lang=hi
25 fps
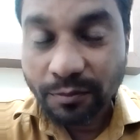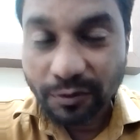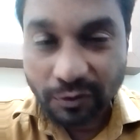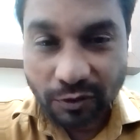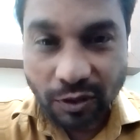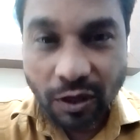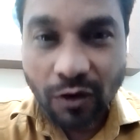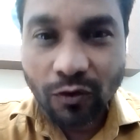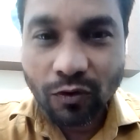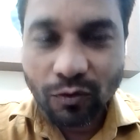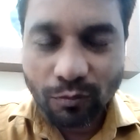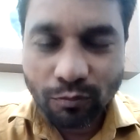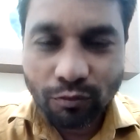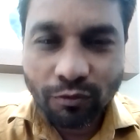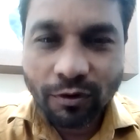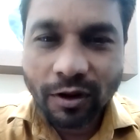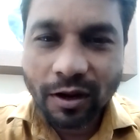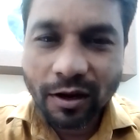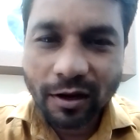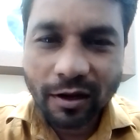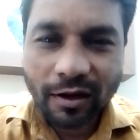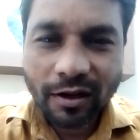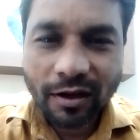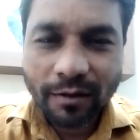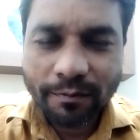पिता को बुरा
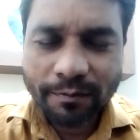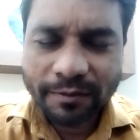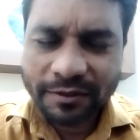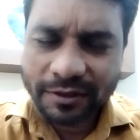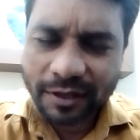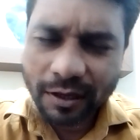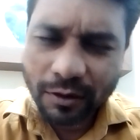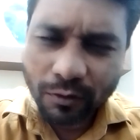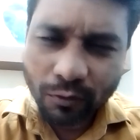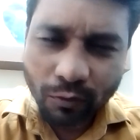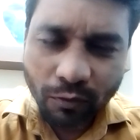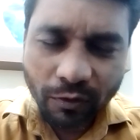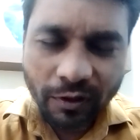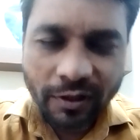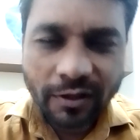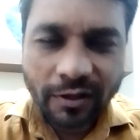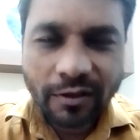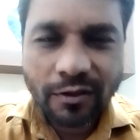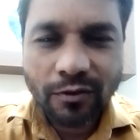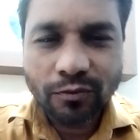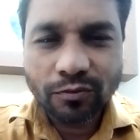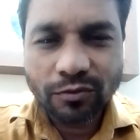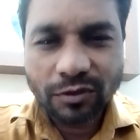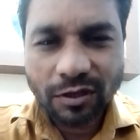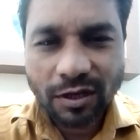लगा पिता घोड़े
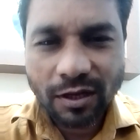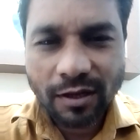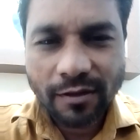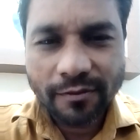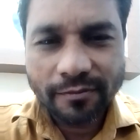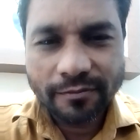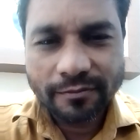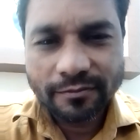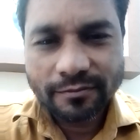से उतरा